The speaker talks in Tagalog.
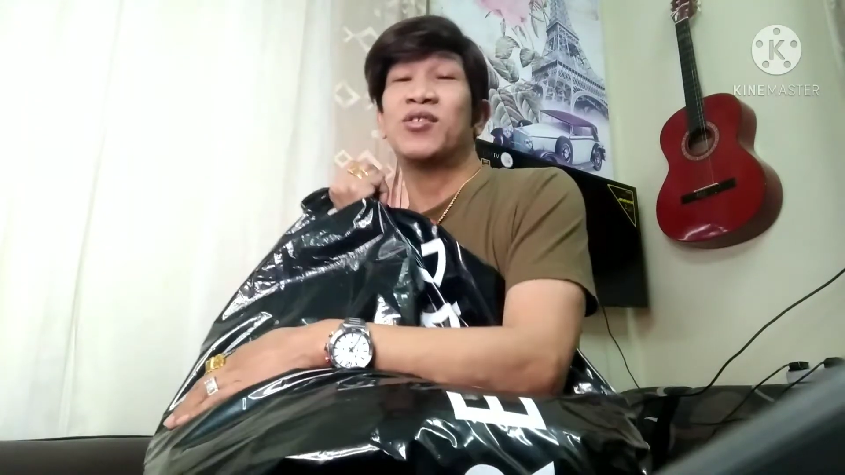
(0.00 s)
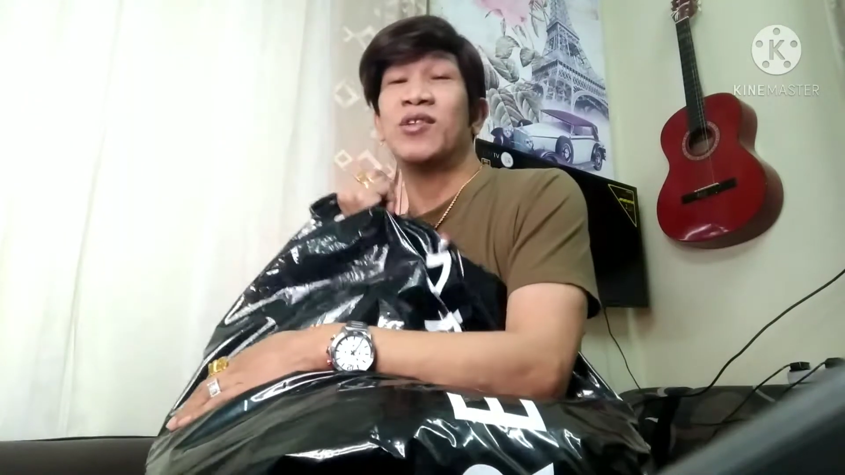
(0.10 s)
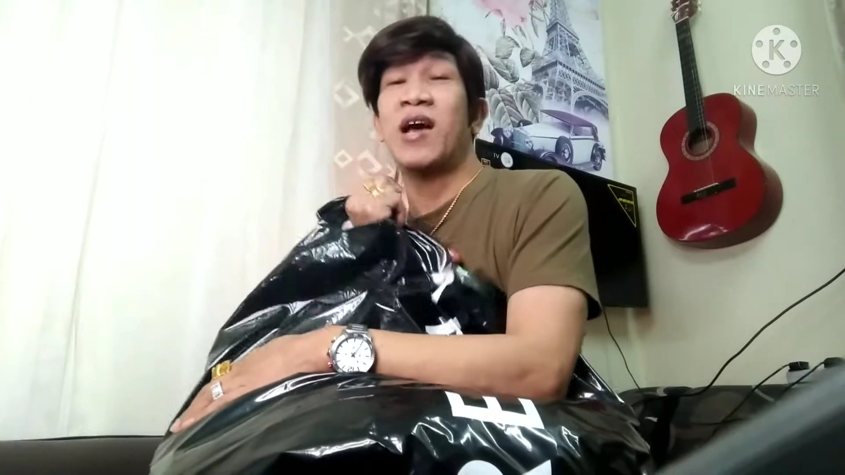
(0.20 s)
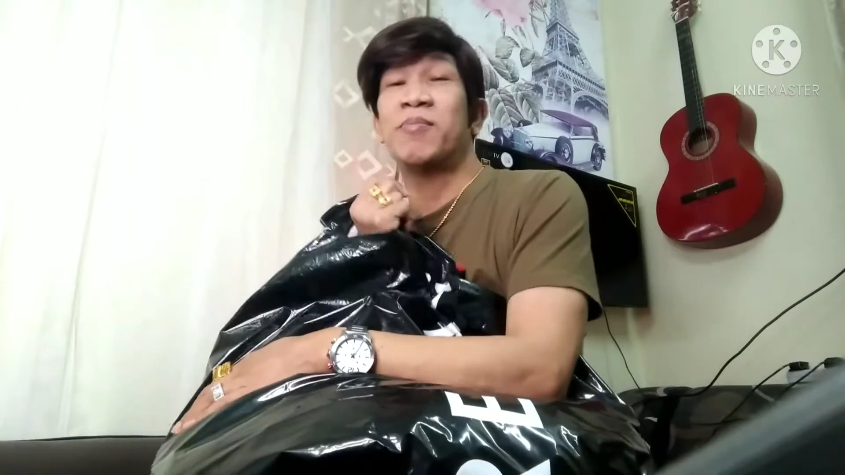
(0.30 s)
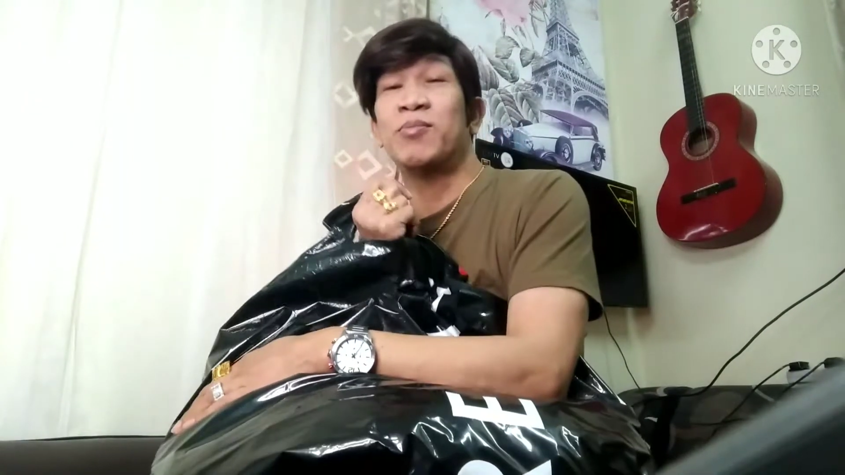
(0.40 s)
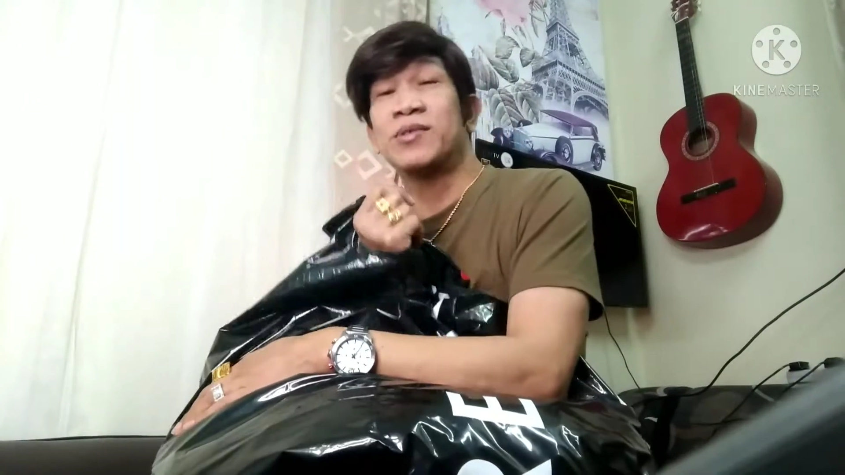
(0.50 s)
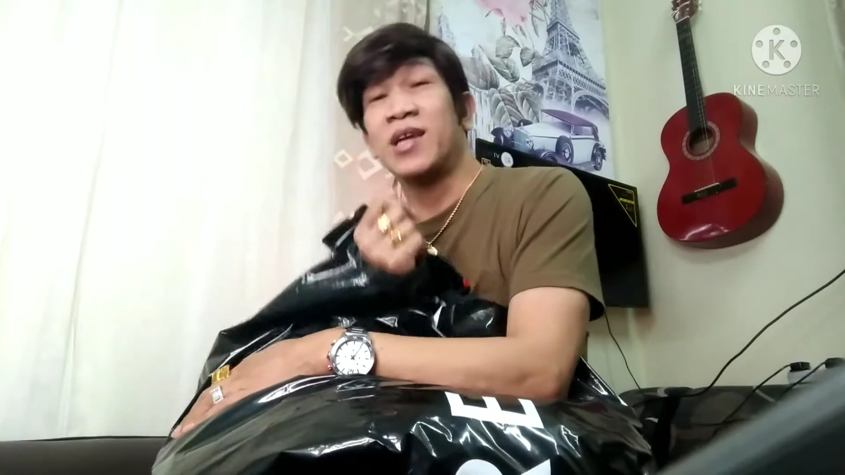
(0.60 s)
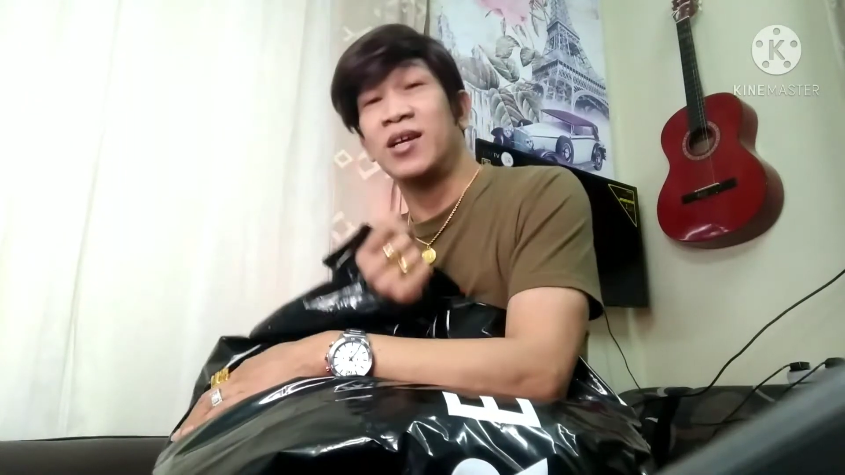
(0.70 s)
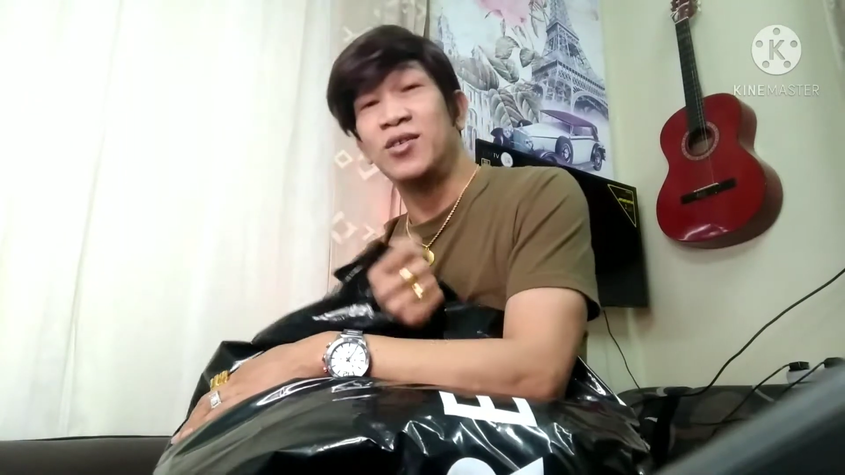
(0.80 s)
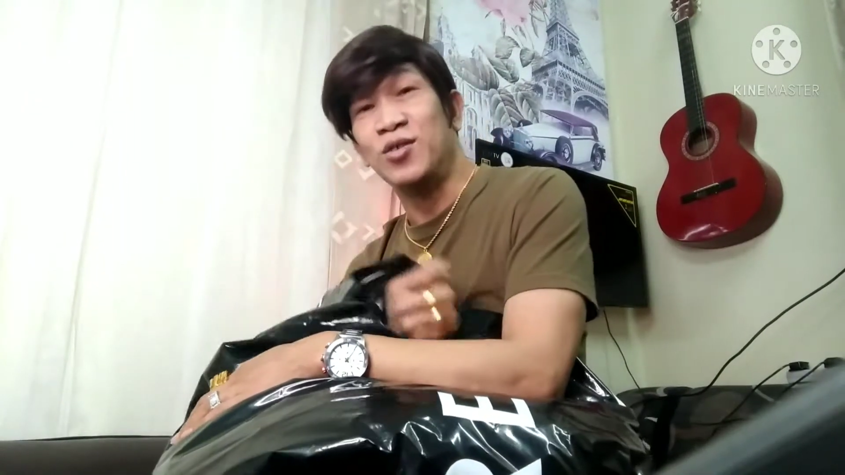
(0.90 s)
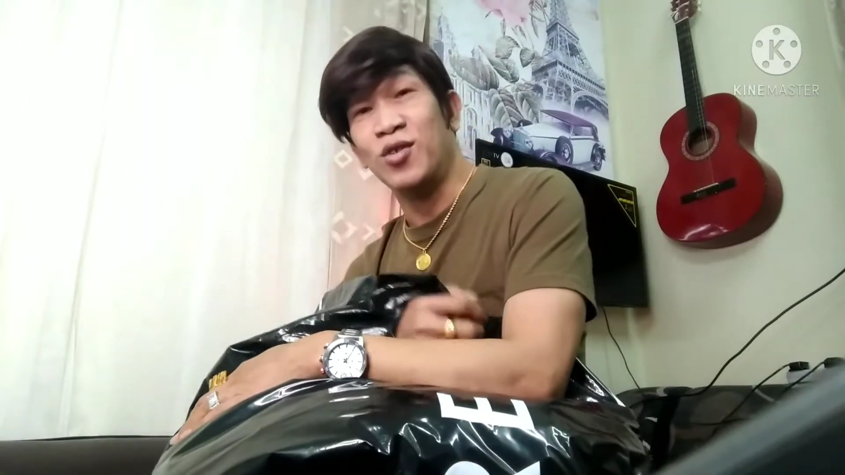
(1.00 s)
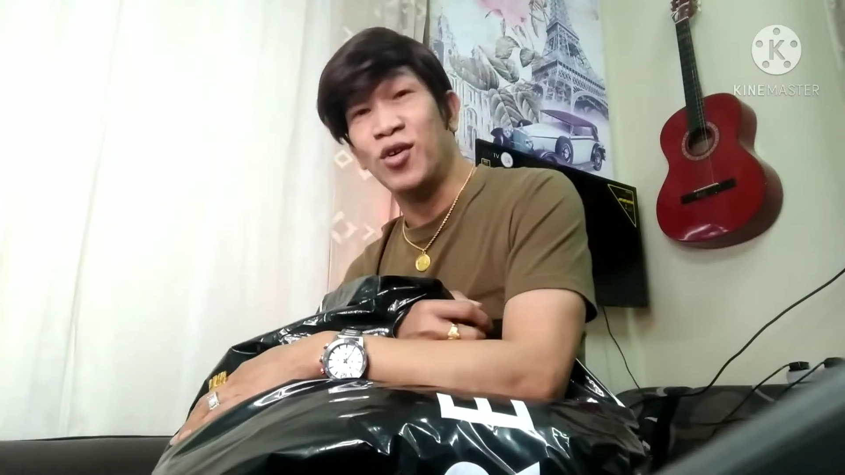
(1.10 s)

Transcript: ko lang po sa inyo